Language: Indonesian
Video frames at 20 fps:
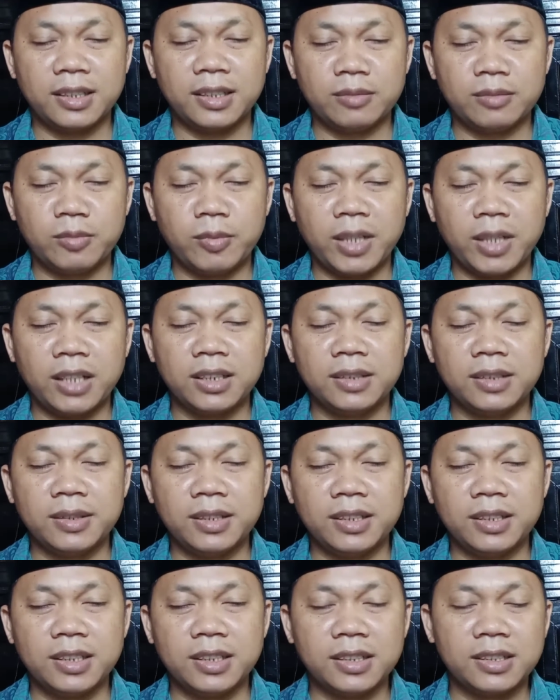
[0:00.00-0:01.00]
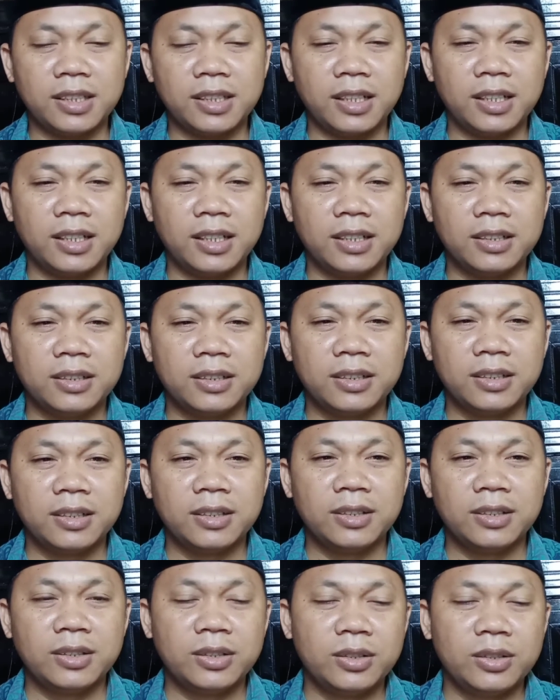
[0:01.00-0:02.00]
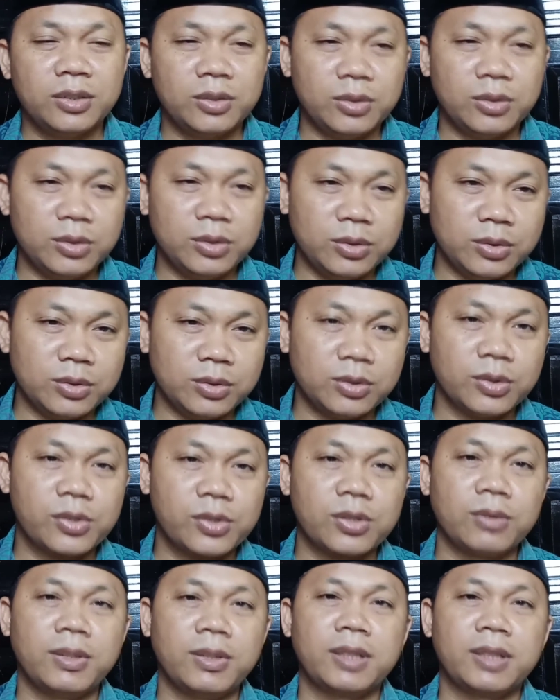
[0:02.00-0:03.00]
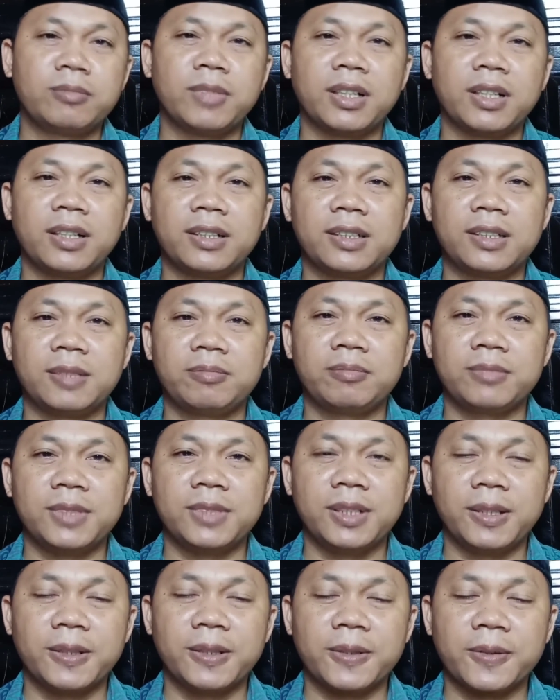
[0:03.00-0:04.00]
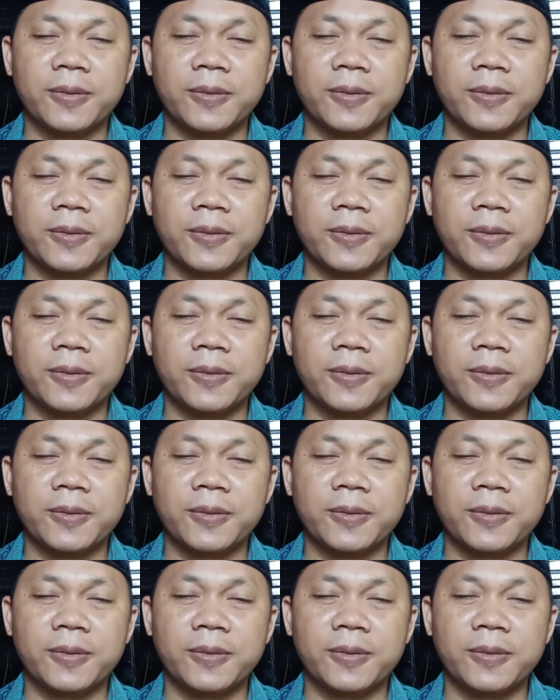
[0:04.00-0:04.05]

akan memanggil kita untuk sowan menghadapnya